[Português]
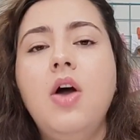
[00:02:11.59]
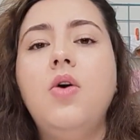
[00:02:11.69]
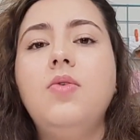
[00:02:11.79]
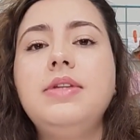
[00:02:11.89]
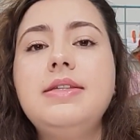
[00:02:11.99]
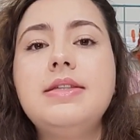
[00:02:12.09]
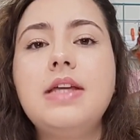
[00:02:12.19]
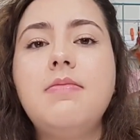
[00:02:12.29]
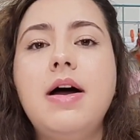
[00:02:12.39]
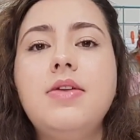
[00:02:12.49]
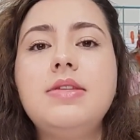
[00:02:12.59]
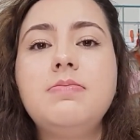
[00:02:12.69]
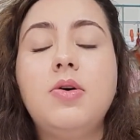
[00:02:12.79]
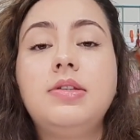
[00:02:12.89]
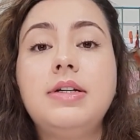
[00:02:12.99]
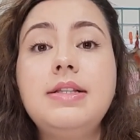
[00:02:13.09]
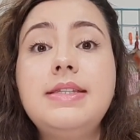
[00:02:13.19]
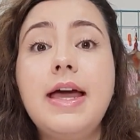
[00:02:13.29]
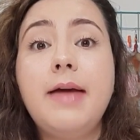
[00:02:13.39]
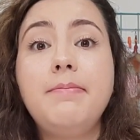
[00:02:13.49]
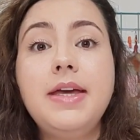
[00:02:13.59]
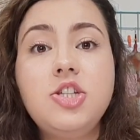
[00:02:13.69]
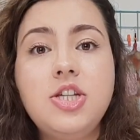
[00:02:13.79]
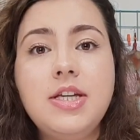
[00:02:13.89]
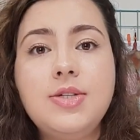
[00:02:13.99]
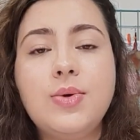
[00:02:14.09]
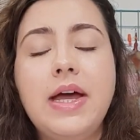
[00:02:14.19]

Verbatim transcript: Um desses trabalhos importantes é Mestiço,